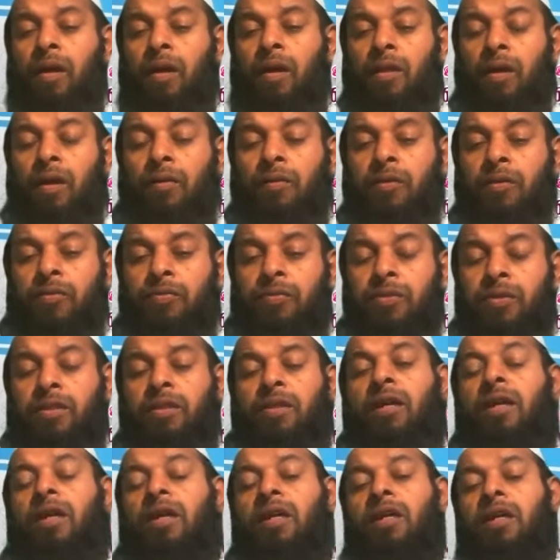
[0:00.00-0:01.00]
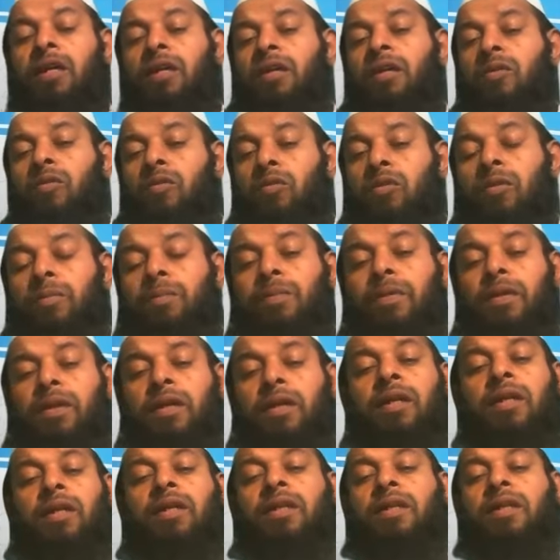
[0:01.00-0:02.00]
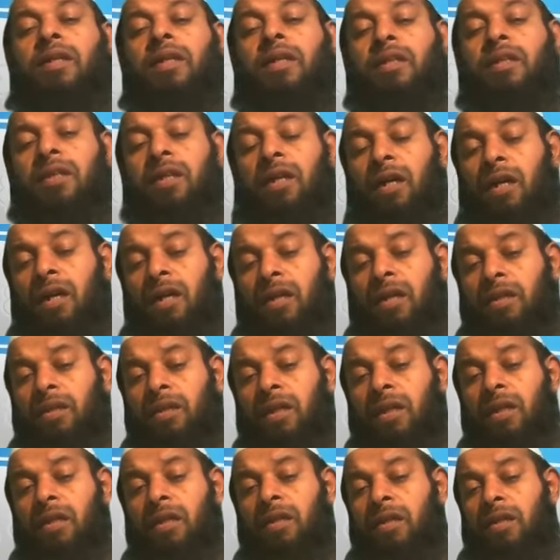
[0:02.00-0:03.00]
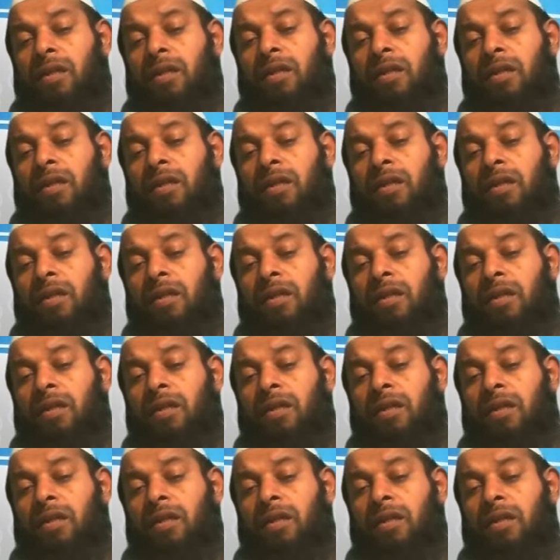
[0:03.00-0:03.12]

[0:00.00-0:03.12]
அதாவது ஃபித்னாக்கள் குழப்பங்கள் நிறைந்த காலத்தில்